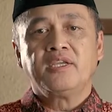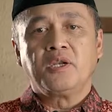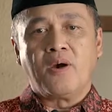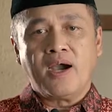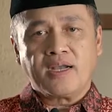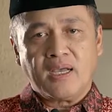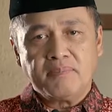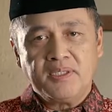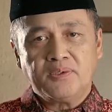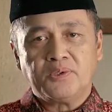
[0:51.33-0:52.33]
doa
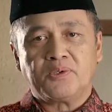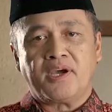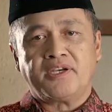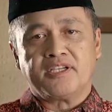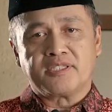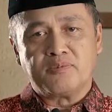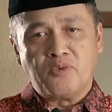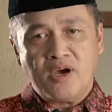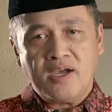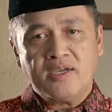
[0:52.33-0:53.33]
kami untuk Anda
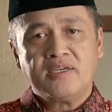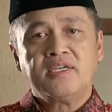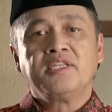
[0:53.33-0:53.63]
semua